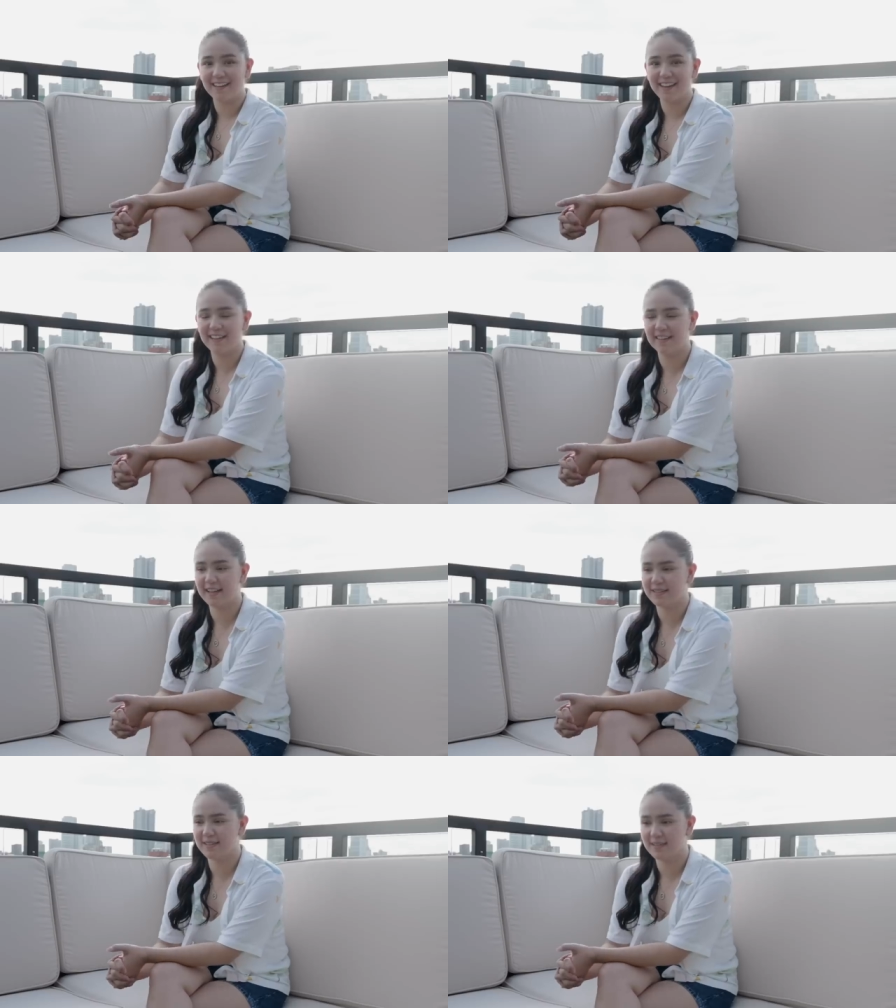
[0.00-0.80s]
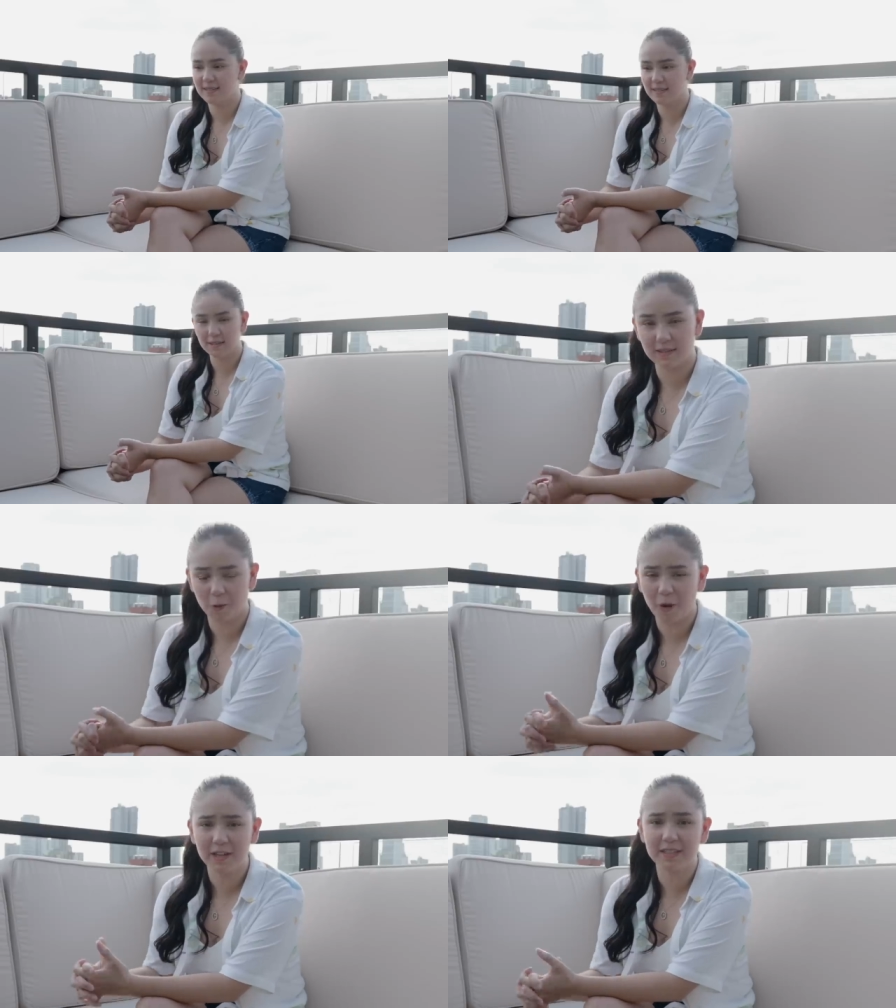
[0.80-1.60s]
And that's the
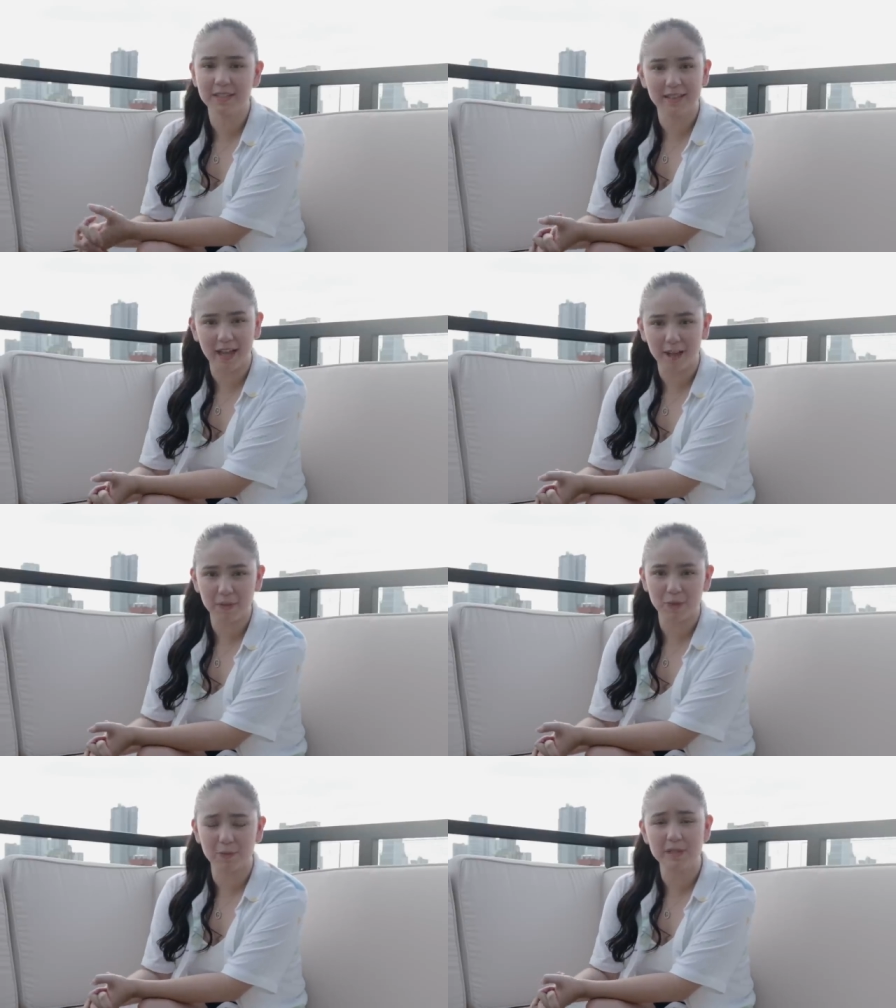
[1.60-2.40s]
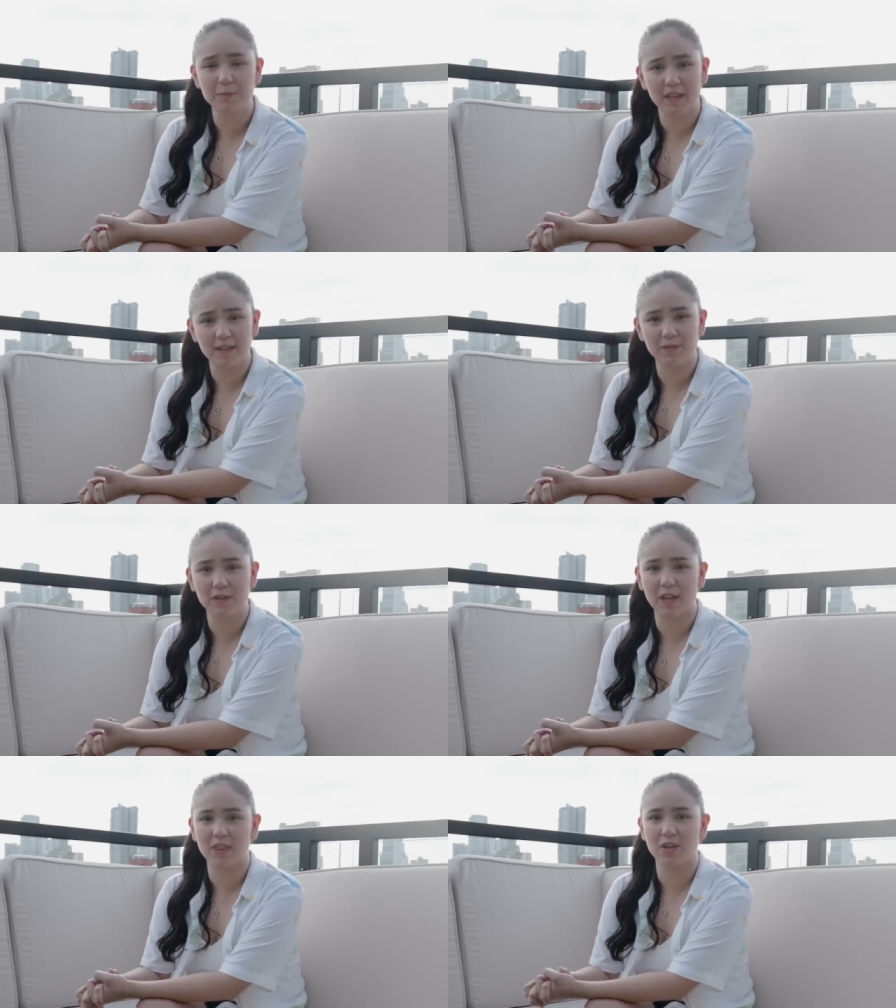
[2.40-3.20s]
quality time that we spend
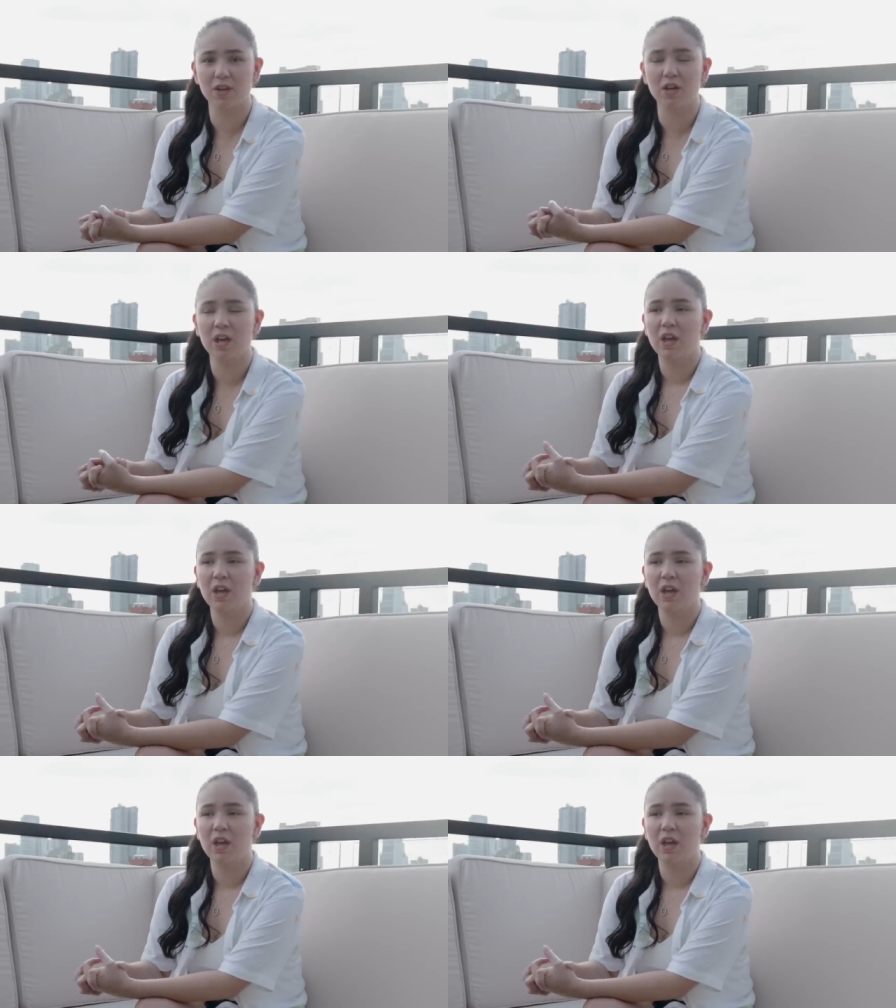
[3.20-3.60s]
together.